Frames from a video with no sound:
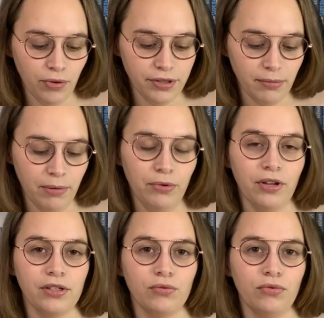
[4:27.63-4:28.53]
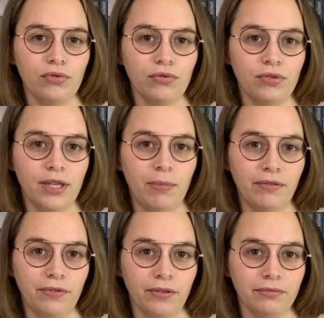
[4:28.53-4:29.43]
pour la simple et bonne raison qu'il n'y a pas
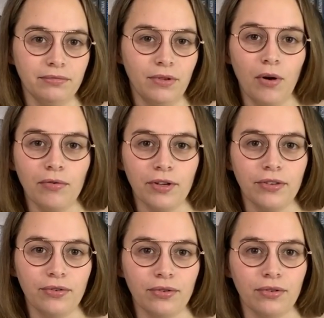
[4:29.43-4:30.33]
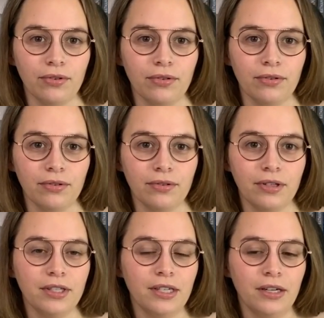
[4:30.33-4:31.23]
de fin en fait
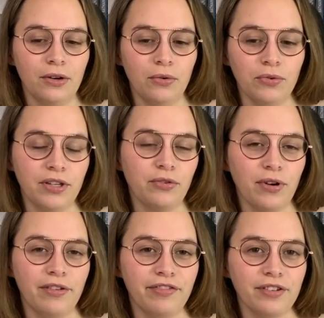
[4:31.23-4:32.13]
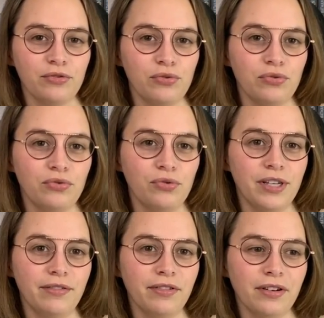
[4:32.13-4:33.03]
on attend la fin du, livre
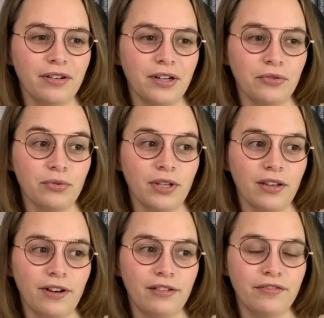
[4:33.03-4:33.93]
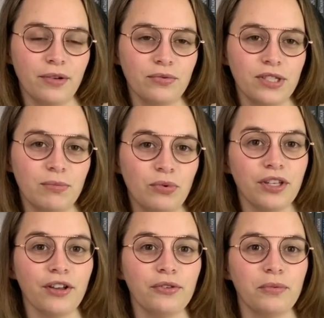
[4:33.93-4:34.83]
livre. Quand on arrive à la fin, on se dit bon,
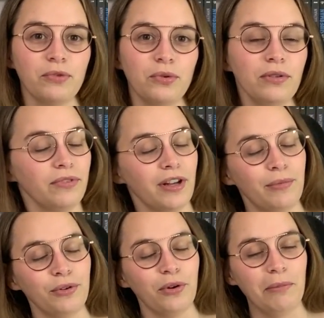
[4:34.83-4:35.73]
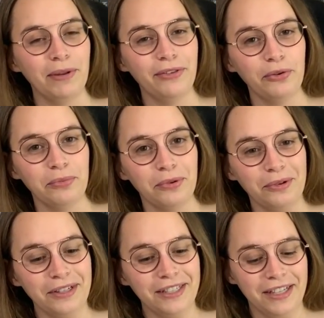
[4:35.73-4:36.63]
il y a un tome 2 et finalement il n'y aura pas de tome
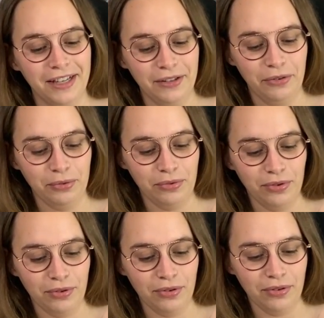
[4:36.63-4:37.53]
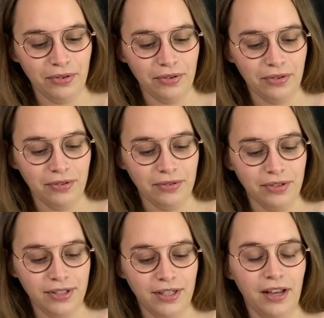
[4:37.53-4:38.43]
2. Donc euh,
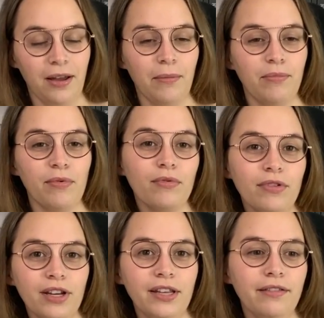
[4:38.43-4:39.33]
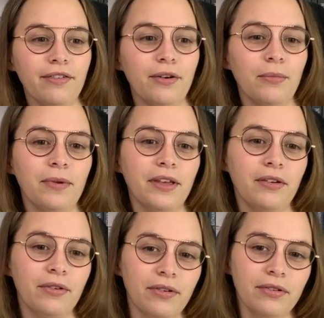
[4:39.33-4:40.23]
c'est un bon livre,
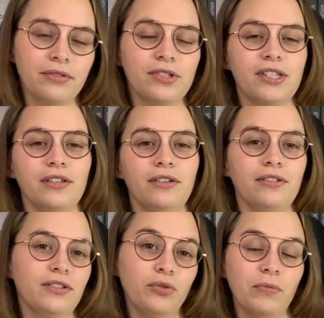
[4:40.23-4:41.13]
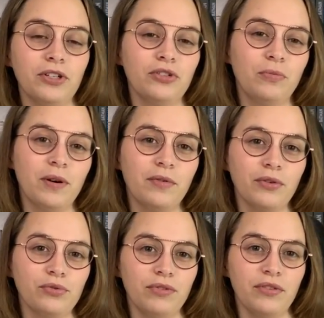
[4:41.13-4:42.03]
mais euh, ce qui est, c'est dommage de ne pas
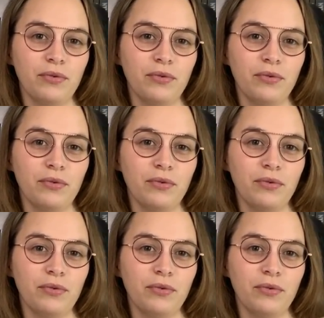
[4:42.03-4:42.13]
avoir de suite.